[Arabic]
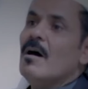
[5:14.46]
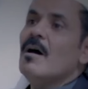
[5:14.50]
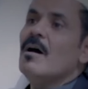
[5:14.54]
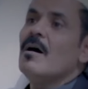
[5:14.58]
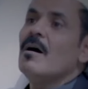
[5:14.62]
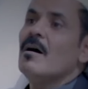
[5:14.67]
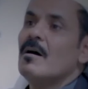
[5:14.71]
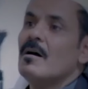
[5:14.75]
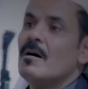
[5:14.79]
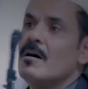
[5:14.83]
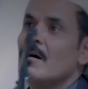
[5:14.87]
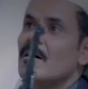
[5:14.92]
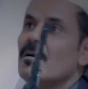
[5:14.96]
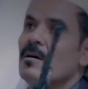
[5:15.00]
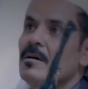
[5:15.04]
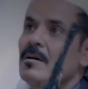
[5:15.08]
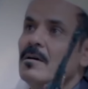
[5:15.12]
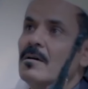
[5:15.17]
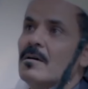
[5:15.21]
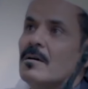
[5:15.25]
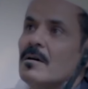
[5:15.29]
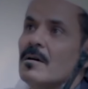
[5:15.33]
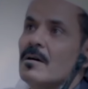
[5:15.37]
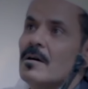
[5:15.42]
ها
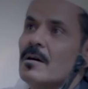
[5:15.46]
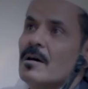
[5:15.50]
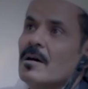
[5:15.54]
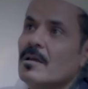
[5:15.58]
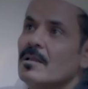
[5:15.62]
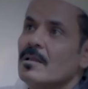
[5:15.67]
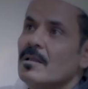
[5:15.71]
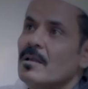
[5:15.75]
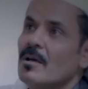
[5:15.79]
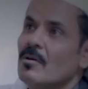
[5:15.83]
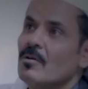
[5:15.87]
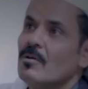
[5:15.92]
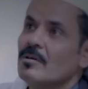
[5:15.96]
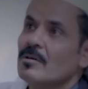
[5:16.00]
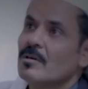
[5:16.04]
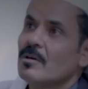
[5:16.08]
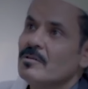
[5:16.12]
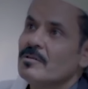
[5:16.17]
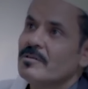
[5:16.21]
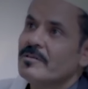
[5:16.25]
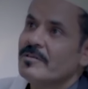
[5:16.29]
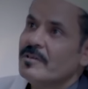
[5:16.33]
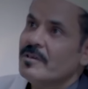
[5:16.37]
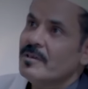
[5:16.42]
كذا انا اقول
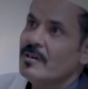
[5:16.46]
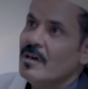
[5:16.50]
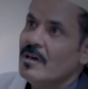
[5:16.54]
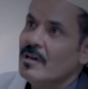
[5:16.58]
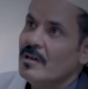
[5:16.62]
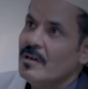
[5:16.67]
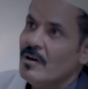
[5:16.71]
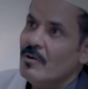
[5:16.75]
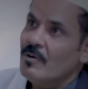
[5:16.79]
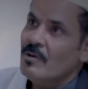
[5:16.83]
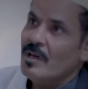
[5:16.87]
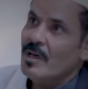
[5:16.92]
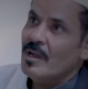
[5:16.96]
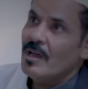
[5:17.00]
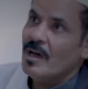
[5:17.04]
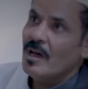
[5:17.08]
كنت في ناوي